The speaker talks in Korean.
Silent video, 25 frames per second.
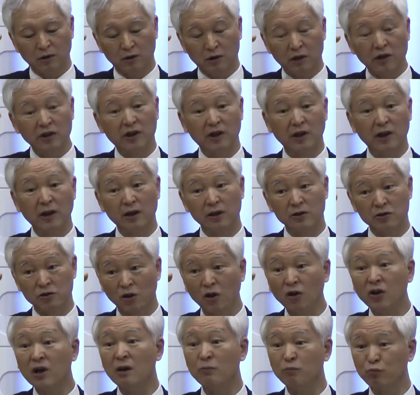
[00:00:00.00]
그렇게
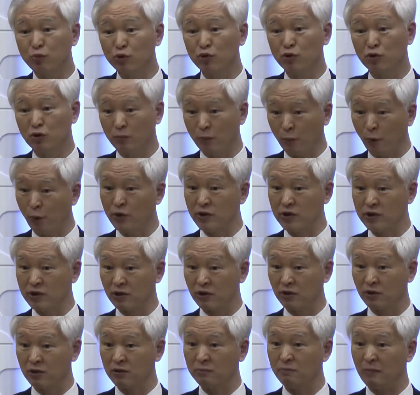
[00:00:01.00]
선한 분으로 보이신
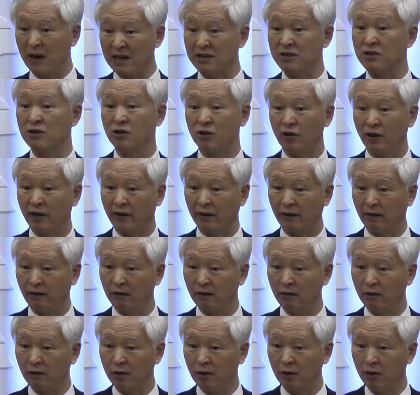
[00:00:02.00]
거는 맞을 거예요.
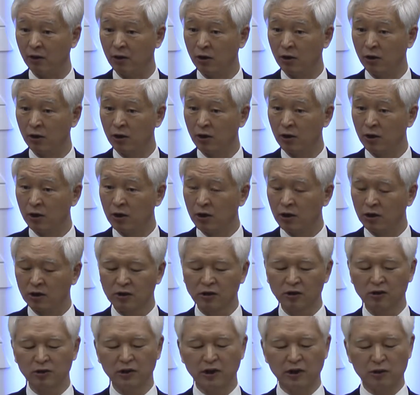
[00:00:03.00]

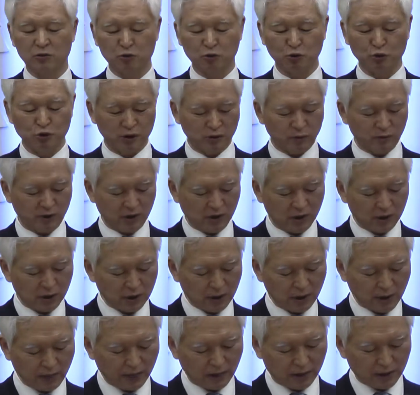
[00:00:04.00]
그런데 주님이
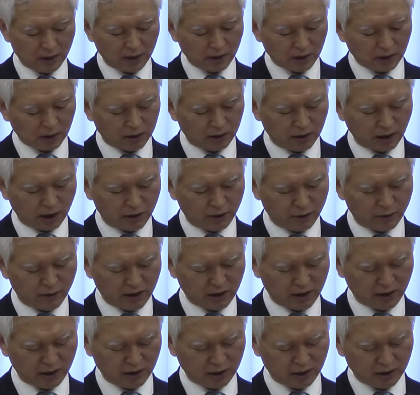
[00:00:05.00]
그 다음에
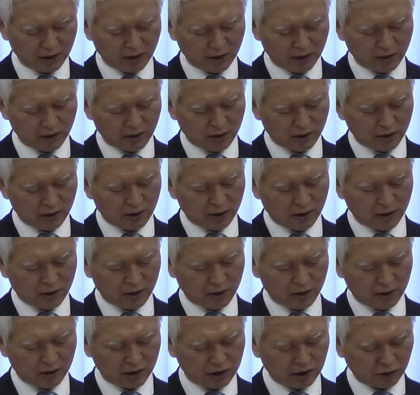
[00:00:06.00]

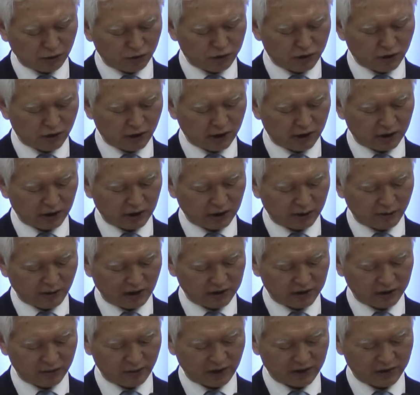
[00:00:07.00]
19절에 이렇게
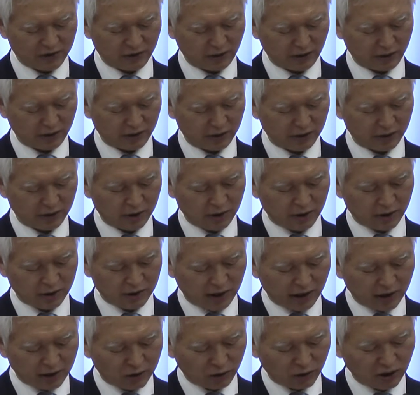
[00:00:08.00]
말씀하셔요.
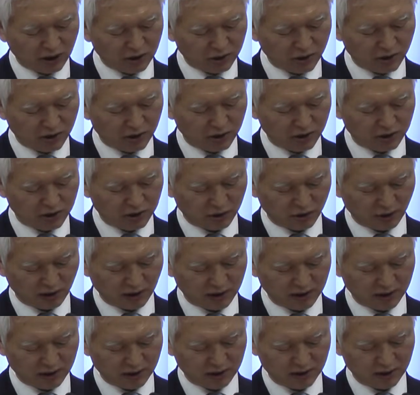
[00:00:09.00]
예수께서
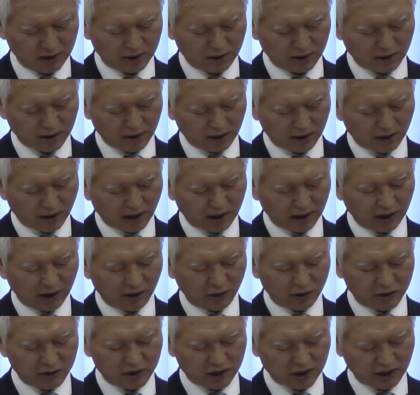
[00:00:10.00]
이르시되 내가
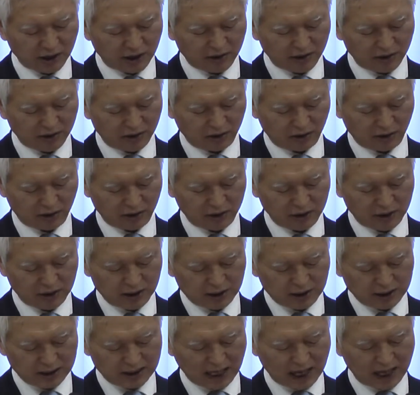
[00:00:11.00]
어찌하여
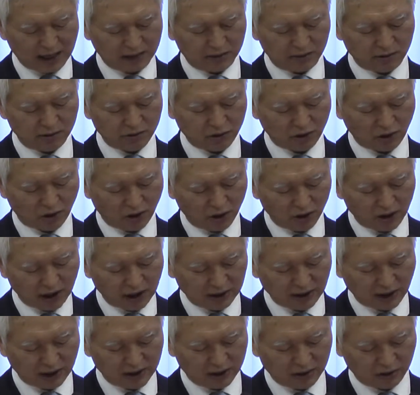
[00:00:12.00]
나를
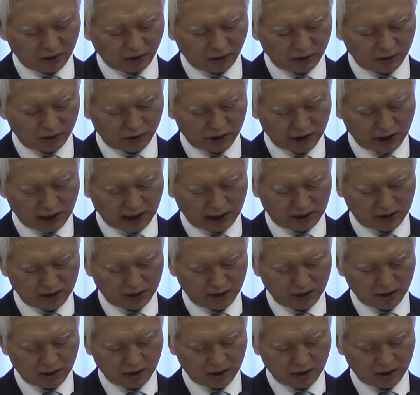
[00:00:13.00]
선하다 일컫느냐